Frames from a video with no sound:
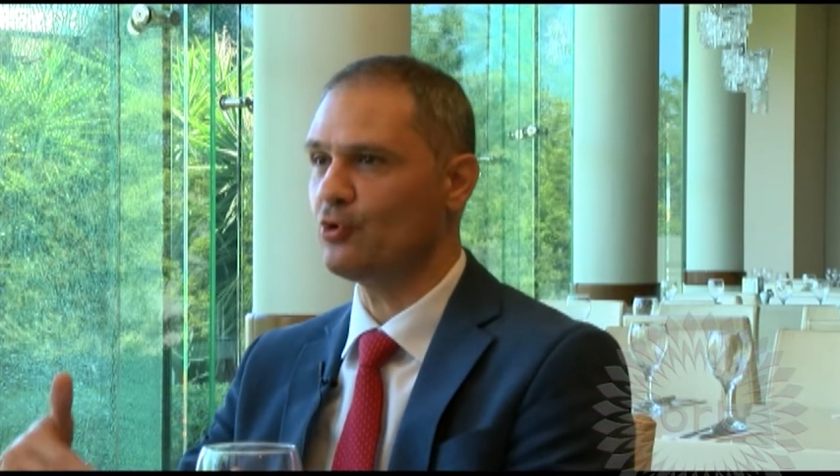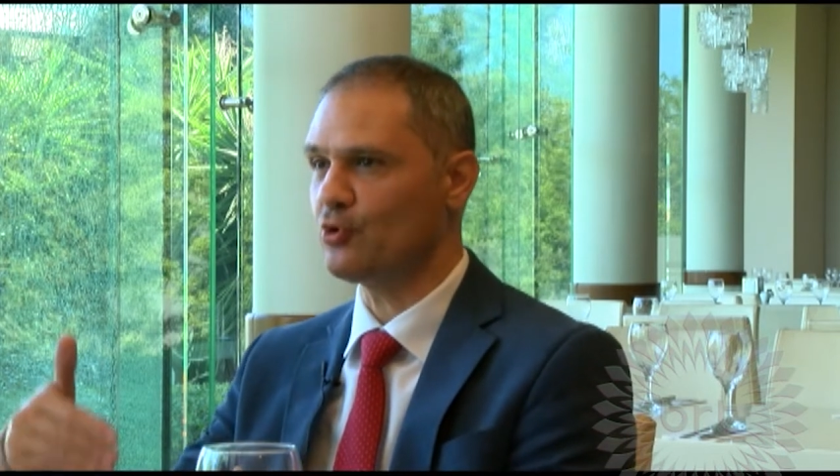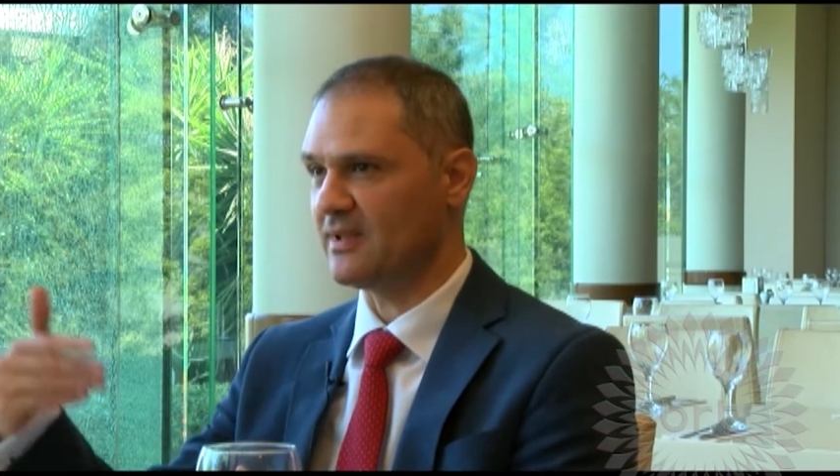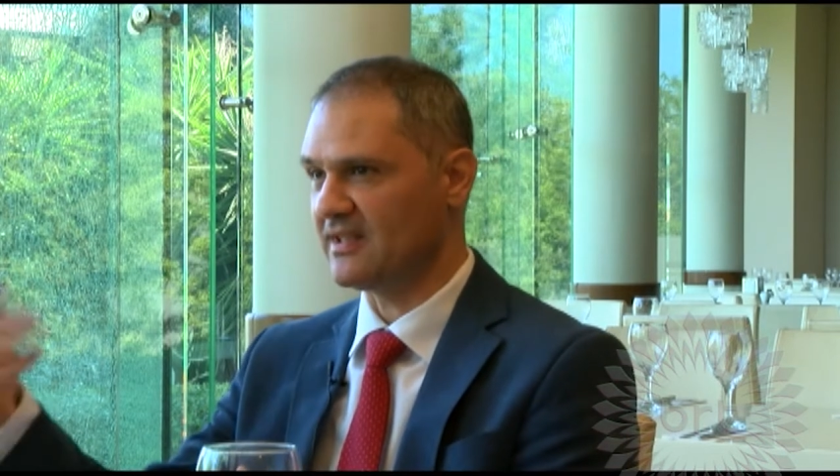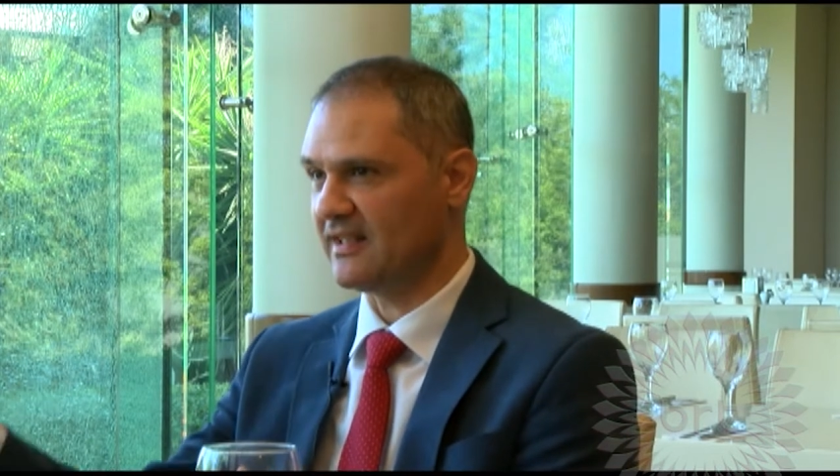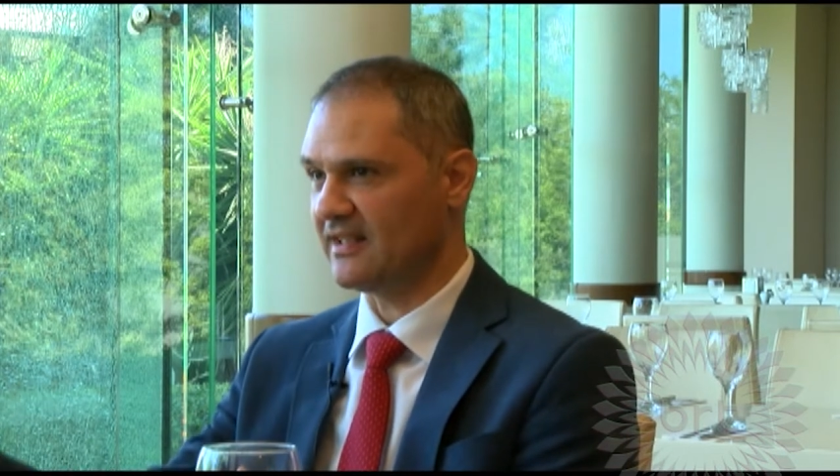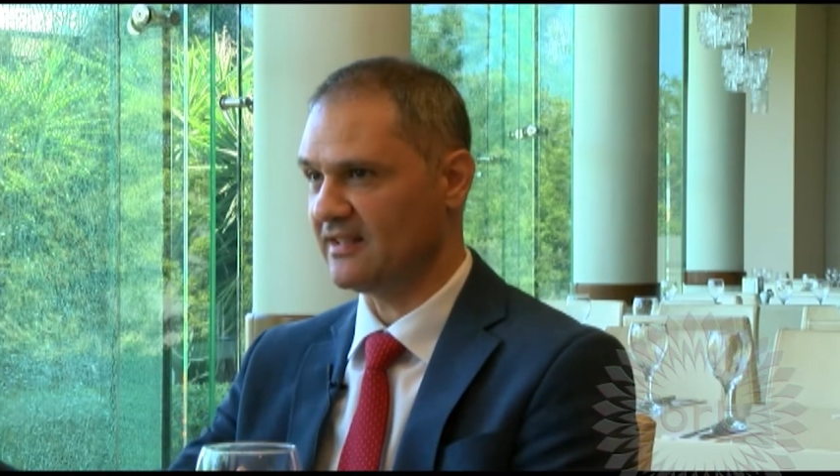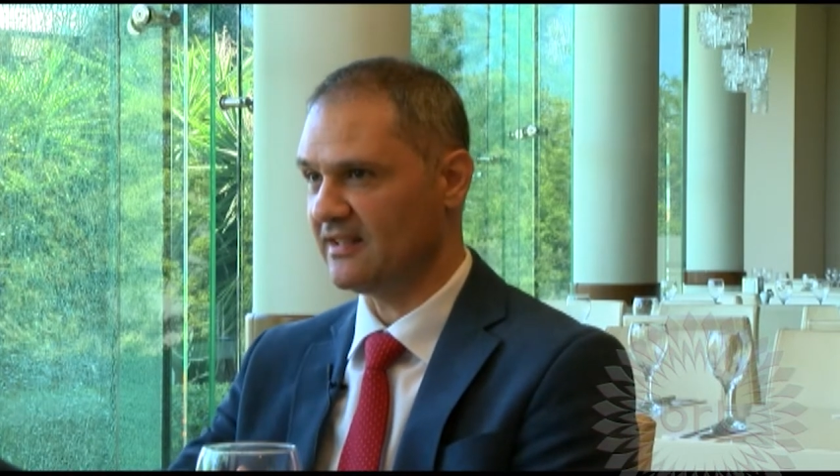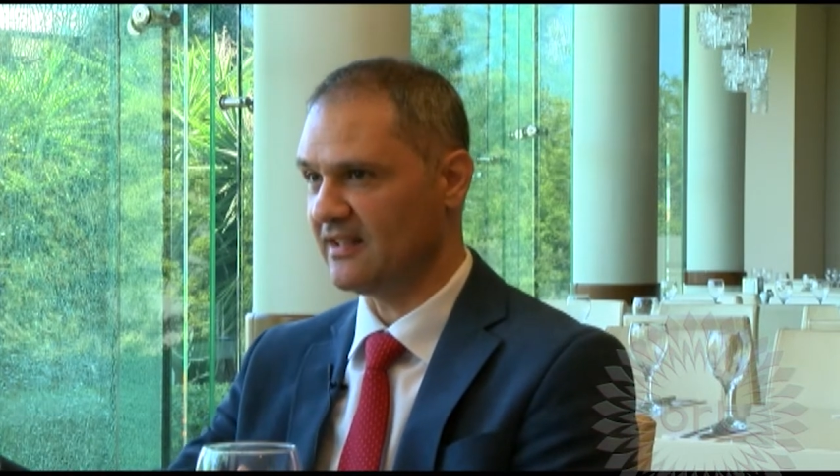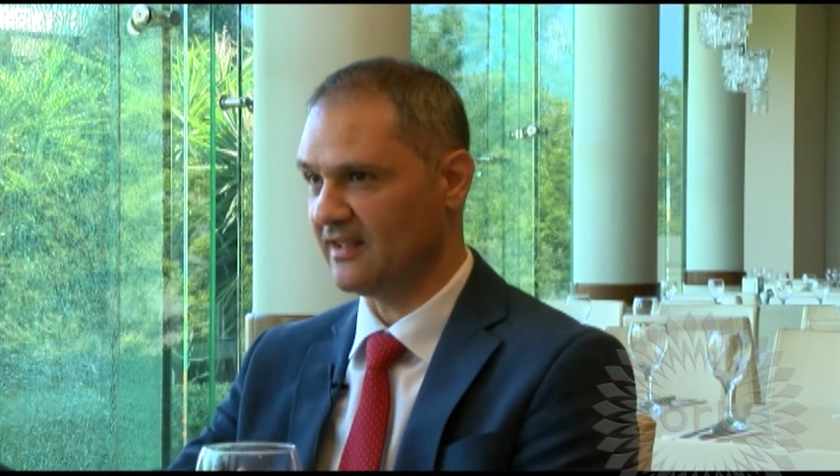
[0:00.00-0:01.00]
dönüşmesi
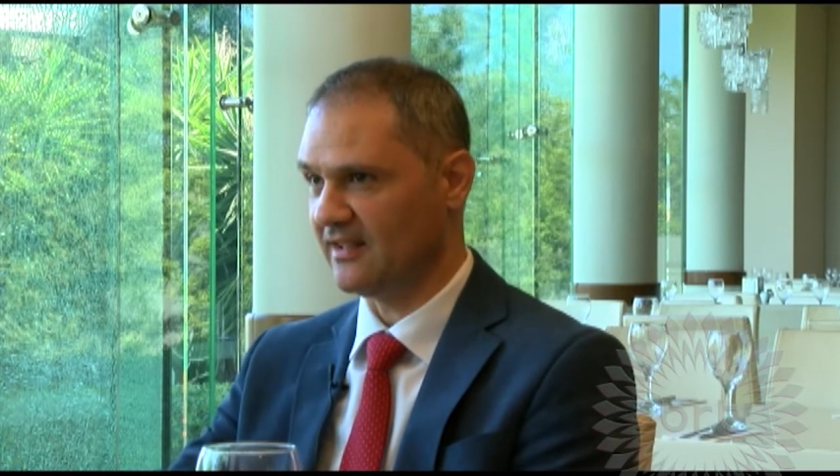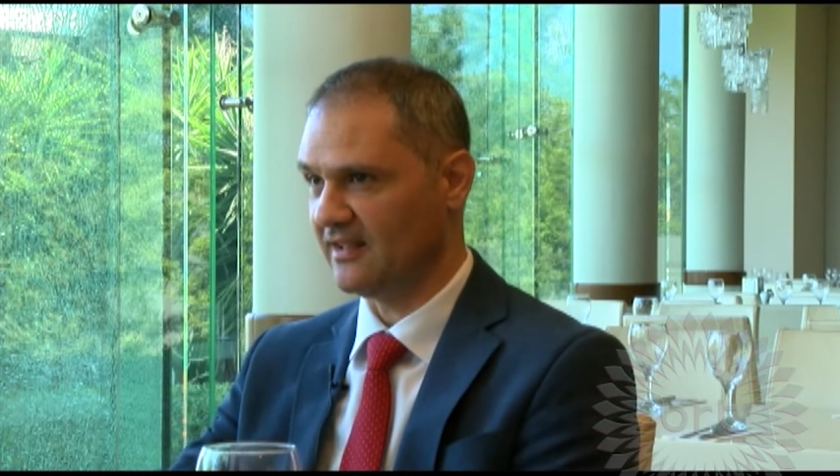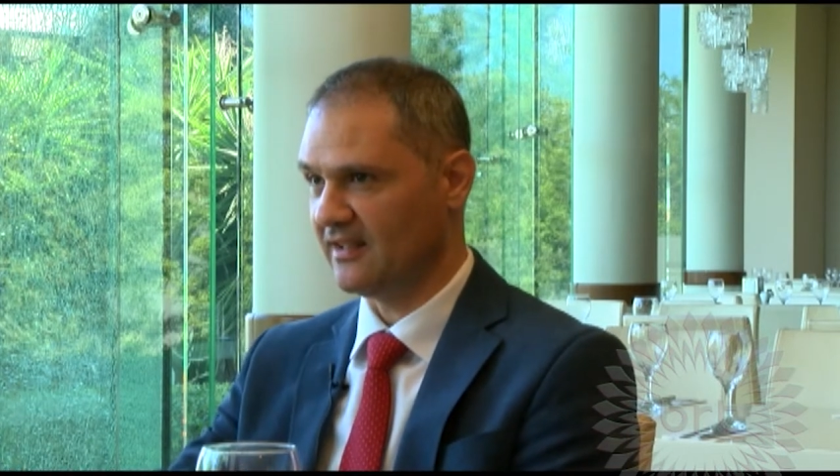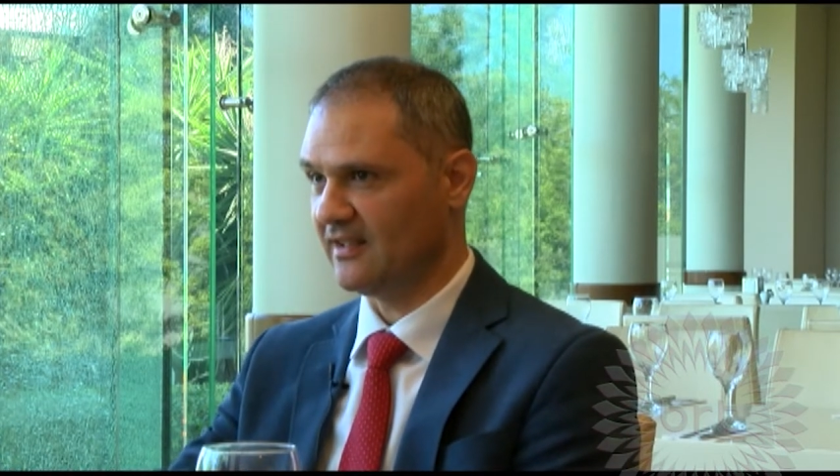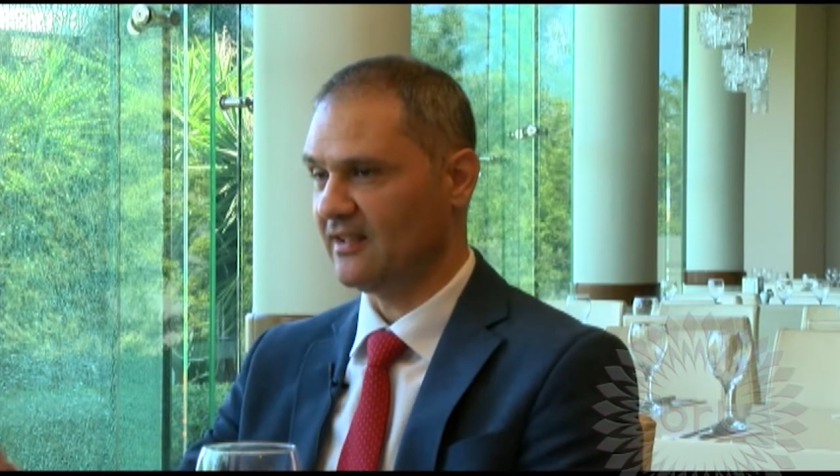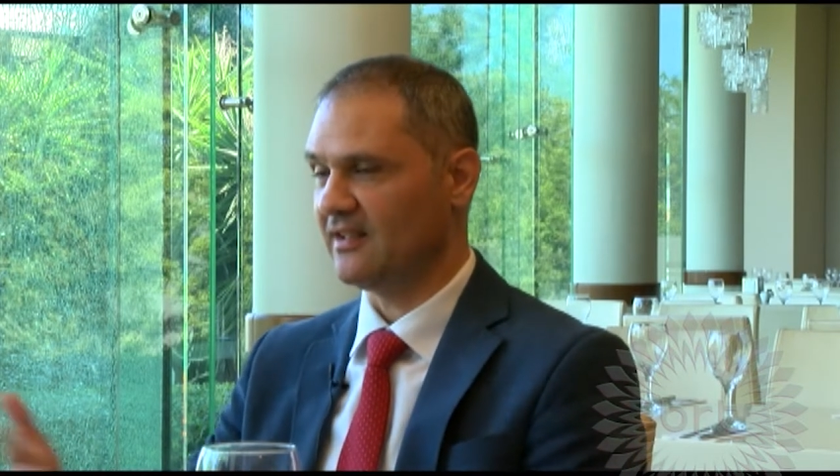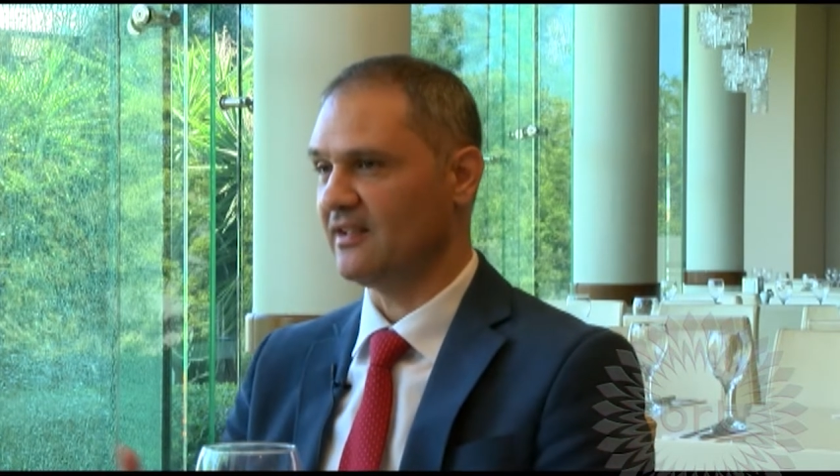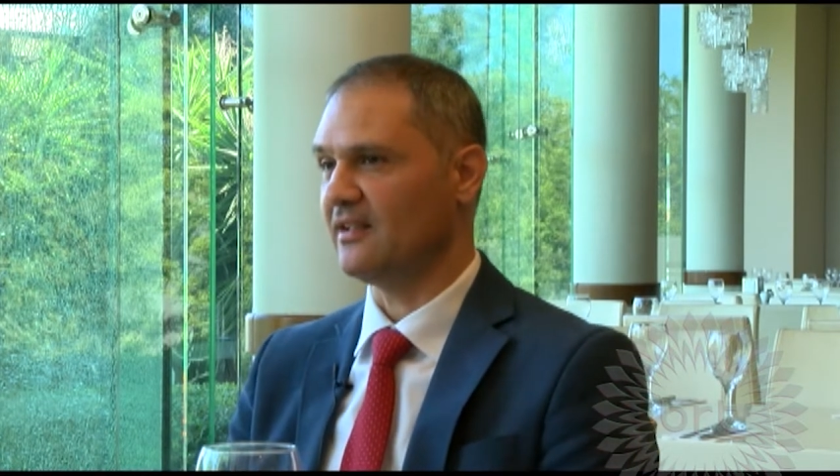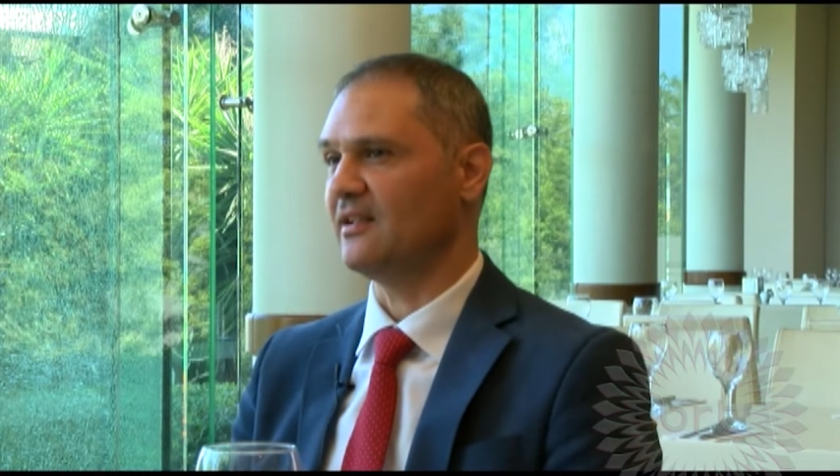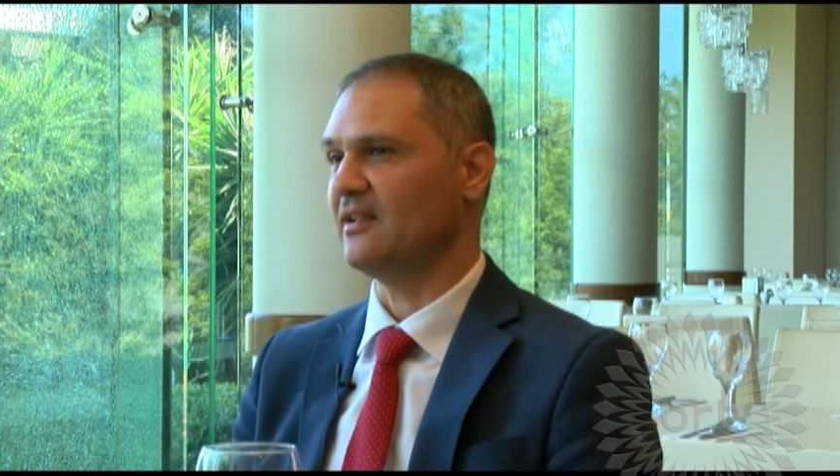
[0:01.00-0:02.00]
gerektiğini hı
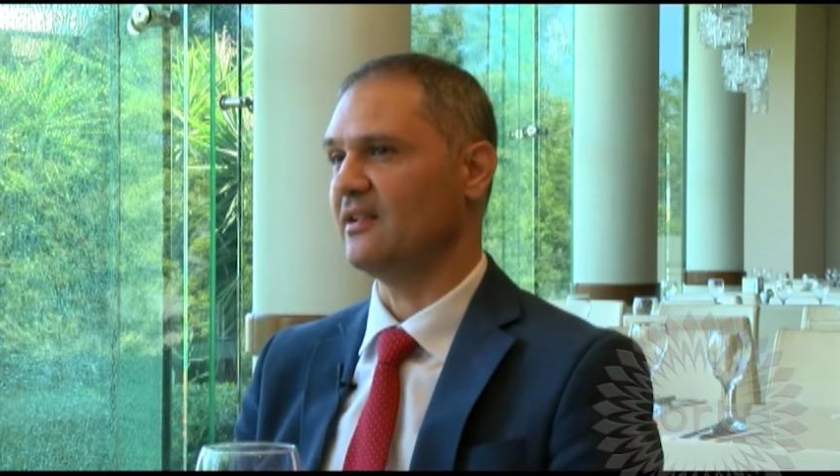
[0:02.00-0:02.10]
hı. E,